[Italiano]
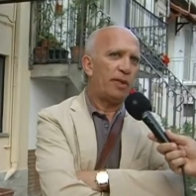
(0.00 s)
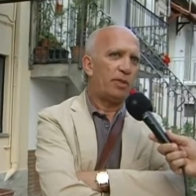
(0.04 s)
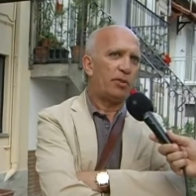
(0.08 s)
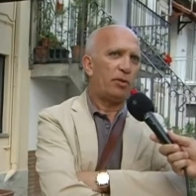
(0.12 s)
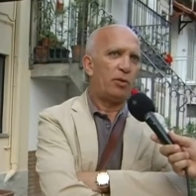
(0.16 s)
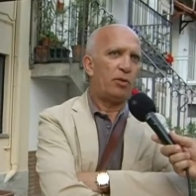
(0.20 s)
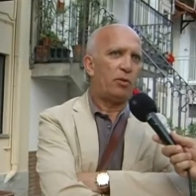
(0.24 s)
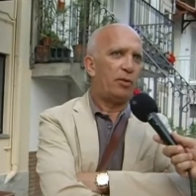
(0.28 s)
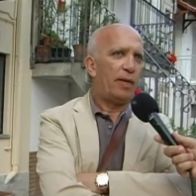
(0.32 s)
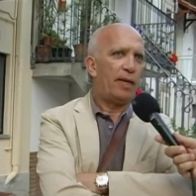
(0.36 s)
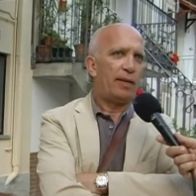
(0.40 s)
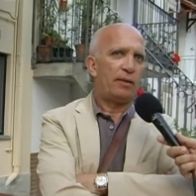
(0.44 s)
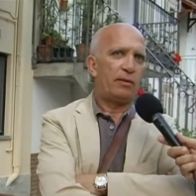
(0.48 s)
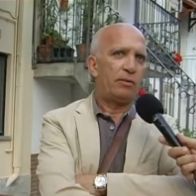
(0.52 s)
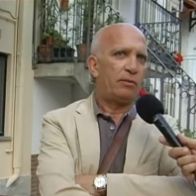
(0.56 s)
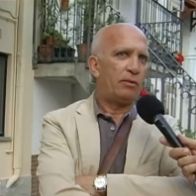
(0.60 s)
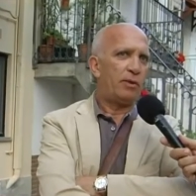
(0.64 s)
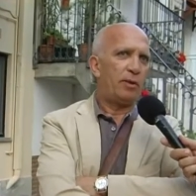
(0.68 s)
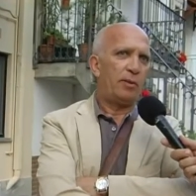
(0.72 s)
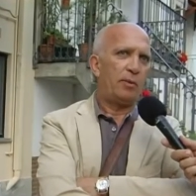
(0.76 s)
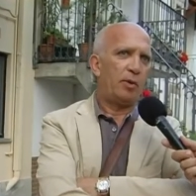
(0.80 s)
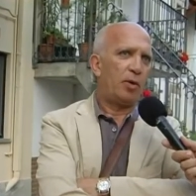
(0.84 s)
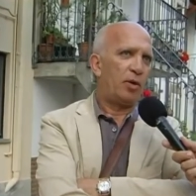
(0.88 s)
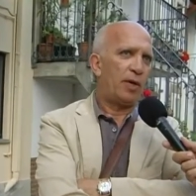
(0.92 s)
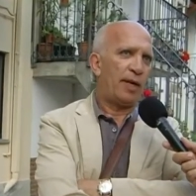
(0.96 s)
me sono un atto
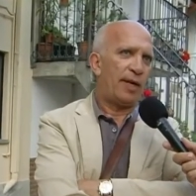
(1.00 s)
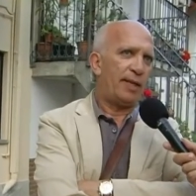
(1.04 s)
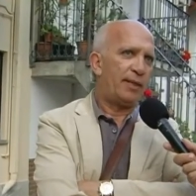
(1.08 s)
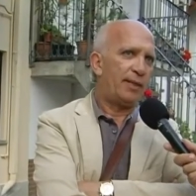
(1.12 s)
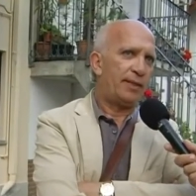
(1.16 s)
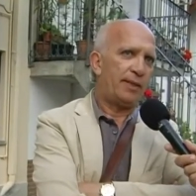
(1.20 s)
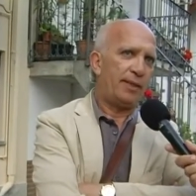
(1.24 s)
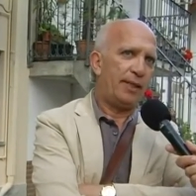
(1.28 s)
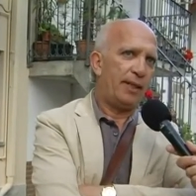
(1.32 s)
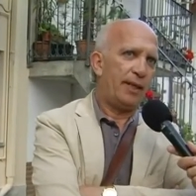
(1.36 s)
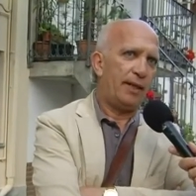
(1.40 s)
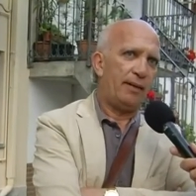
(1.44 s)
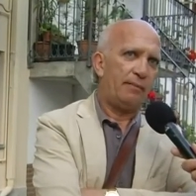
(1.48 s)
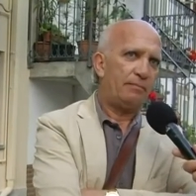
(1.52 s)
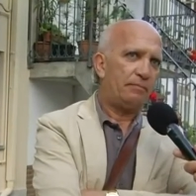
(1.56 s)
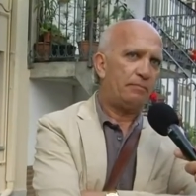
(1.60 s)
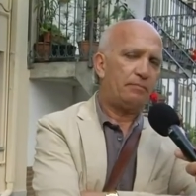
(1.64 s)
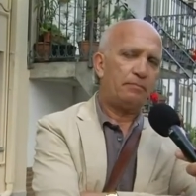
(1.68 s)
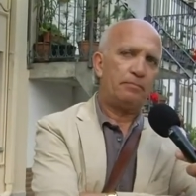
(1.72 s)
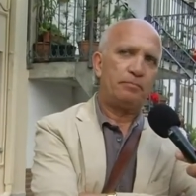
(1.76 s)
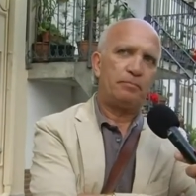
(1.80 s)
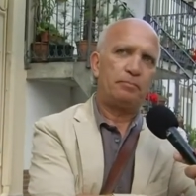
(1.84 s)
di democrazia,